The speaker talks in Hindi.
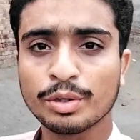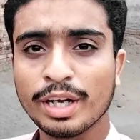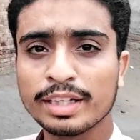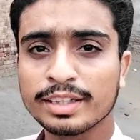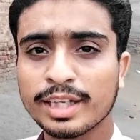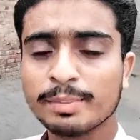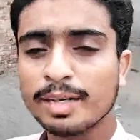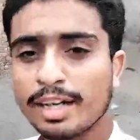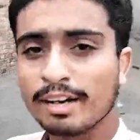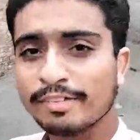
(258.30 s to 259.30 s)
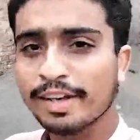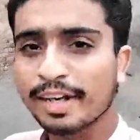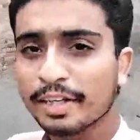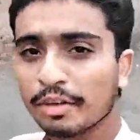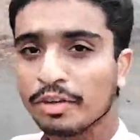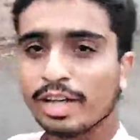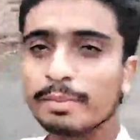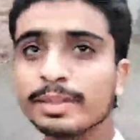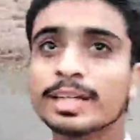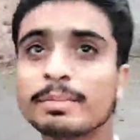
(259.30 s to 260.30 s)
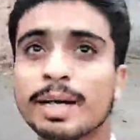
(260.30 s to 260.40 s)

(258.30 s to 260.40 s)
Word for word: तो यार तकरीबन काफ़ी घंटे होंगे अभी तक